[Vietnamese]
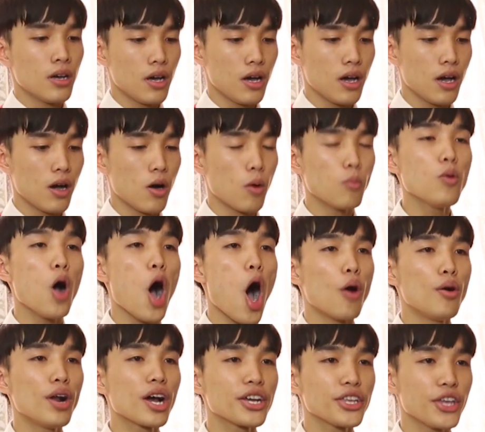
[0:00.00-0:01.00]
Ờ, ủng
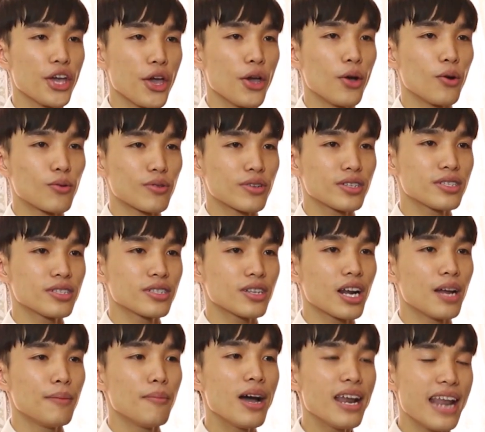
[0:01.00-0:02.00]
hộ rất là nhiều
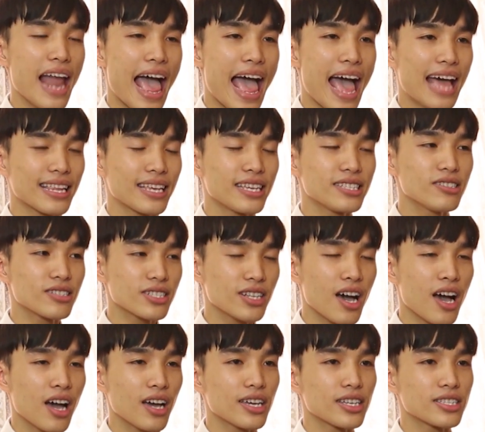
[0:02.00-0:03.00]
rất là mới lạ tại vì trước
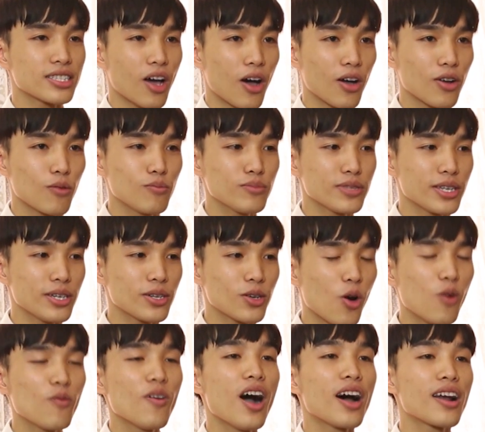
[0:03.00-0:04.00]
đó thì tỏi cũng chỉ
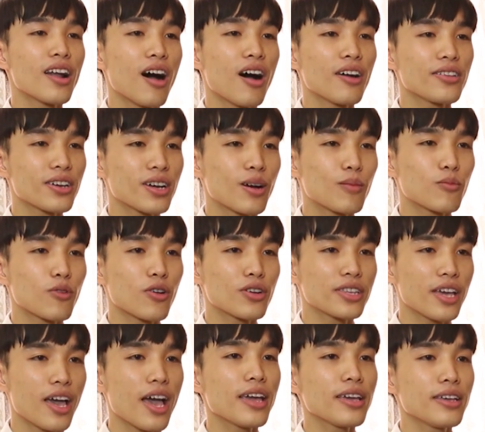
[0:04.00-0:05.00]
cover thôi chứ không có
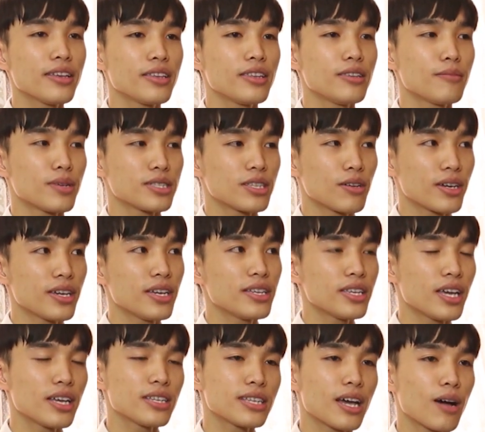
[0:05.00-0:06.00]
chế nhưng mà sau khi
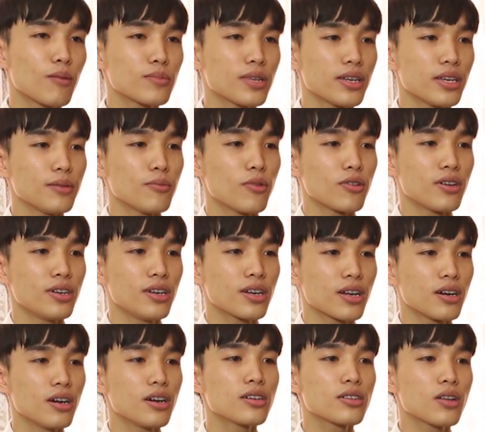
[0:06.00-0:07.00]
chế xong thì mọi người
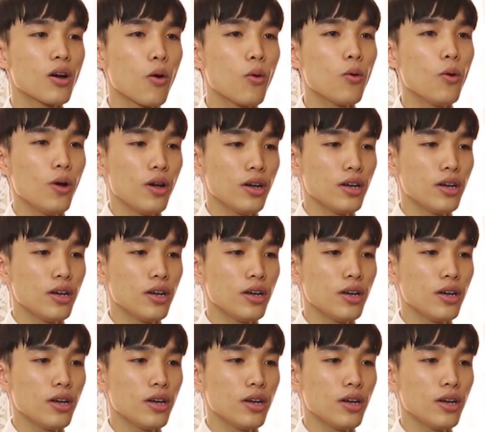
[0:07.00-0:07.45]
rất là hứng thú